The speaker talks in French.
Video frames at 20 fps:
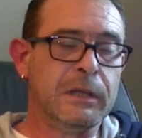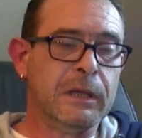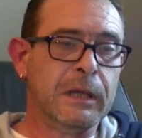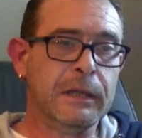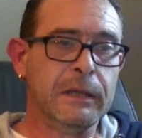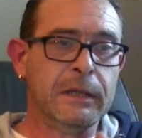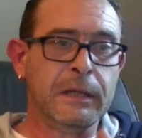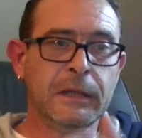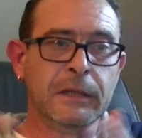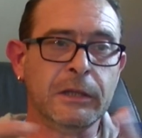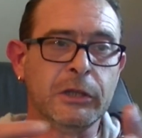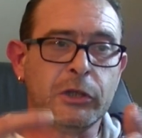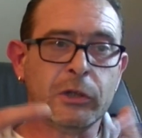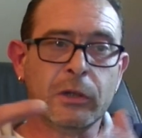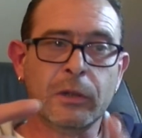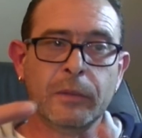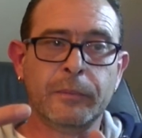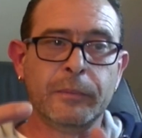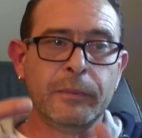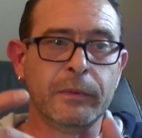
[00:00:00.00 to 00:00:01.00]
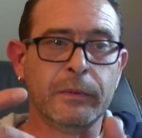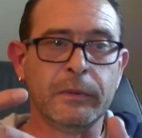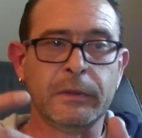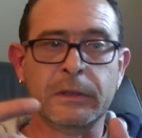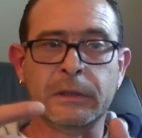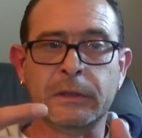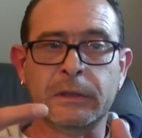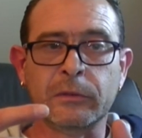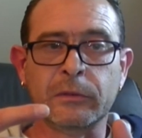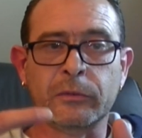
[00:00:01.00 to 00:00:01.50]
il y, a des shops euh,
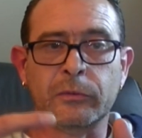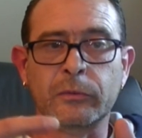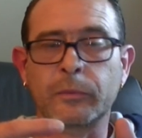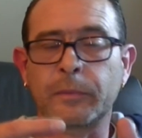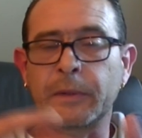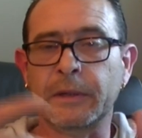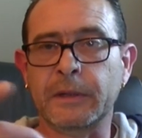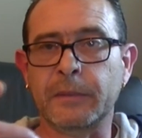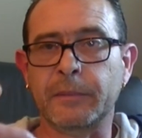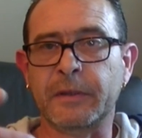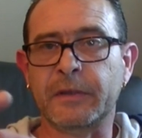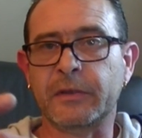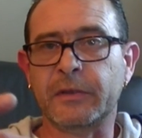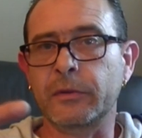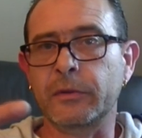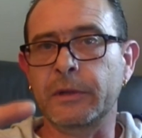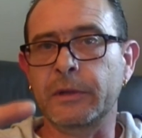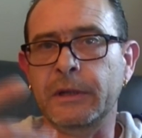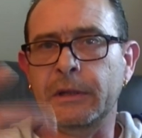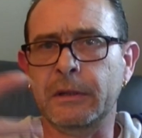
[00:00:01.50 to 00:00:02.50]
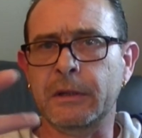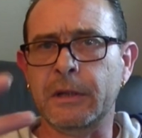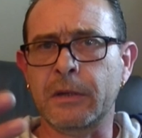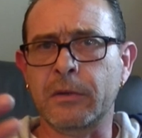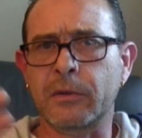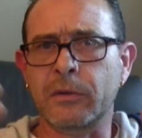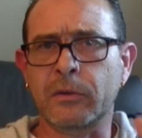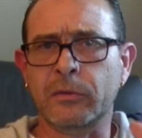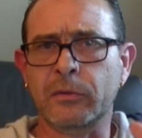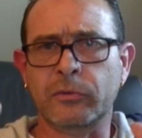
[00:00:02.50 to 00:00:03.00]
qui sont tenus par des passionnés.
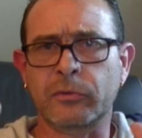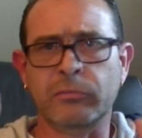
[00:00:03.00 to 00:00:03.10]
D'ailleurs,